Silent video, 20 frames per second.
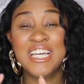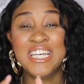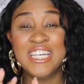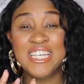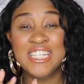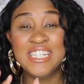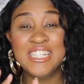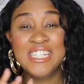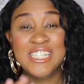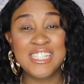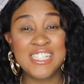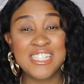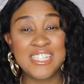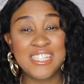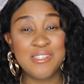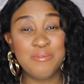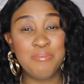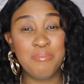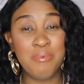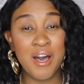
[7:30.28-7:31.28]
et
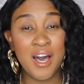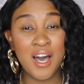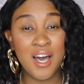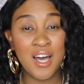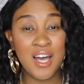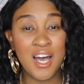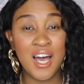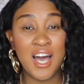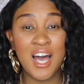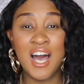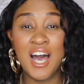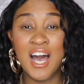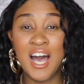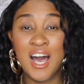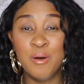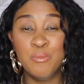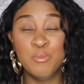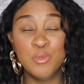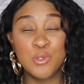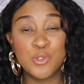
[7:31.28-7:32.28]
n'hésitez pas
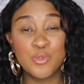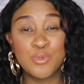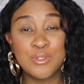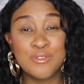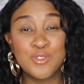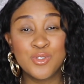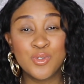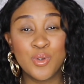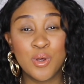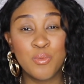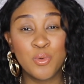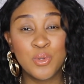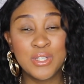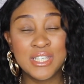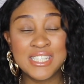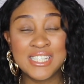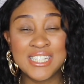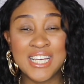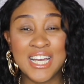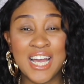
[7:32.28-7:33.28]
à me suivre sur mon
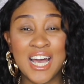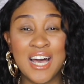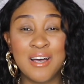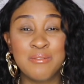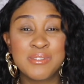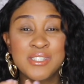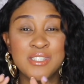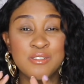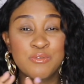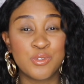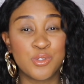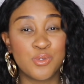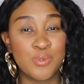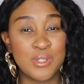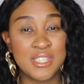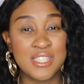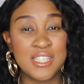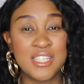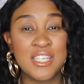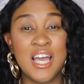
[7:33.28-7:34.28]
Instagram si vous
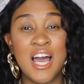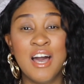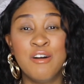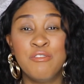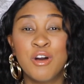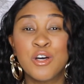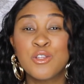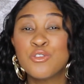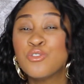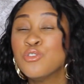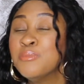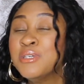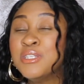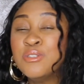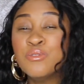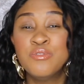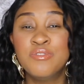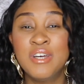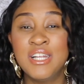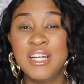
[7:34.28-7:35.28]
souhaitez avoir de mes
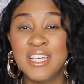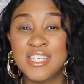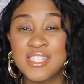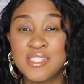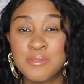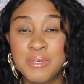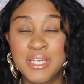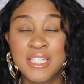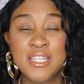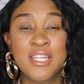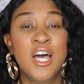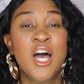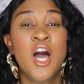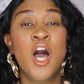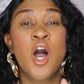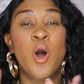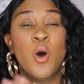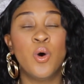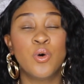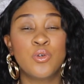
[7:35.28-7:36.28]
nouvelles la semaine.
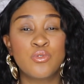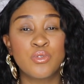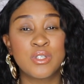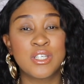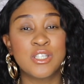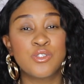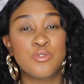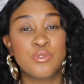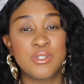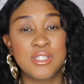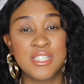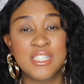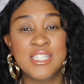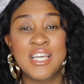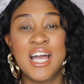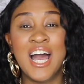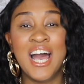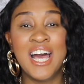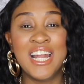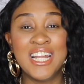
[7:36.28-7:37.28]
En tout cas, je vous dis
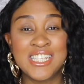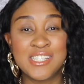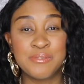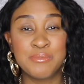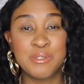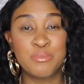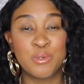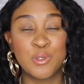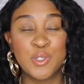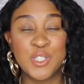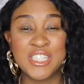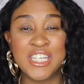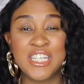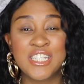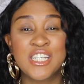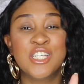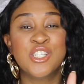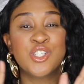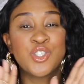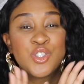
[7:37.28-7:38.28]
à la semaine
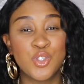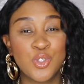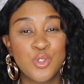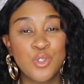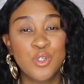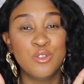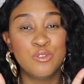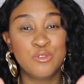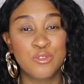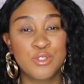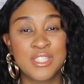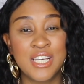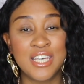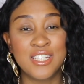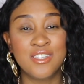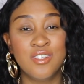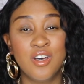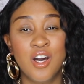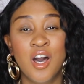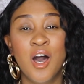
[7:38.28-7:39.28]
prochaine. Je vous
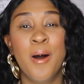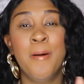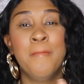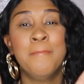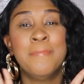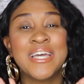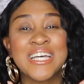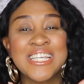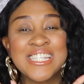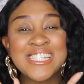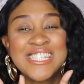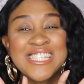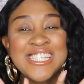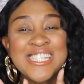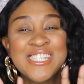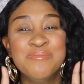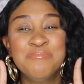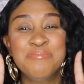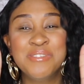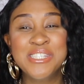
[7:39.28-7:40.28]
adore.
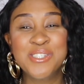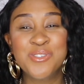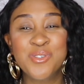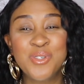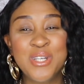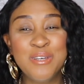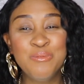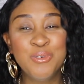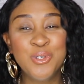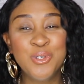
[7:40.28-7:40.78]
Merci. Bisous les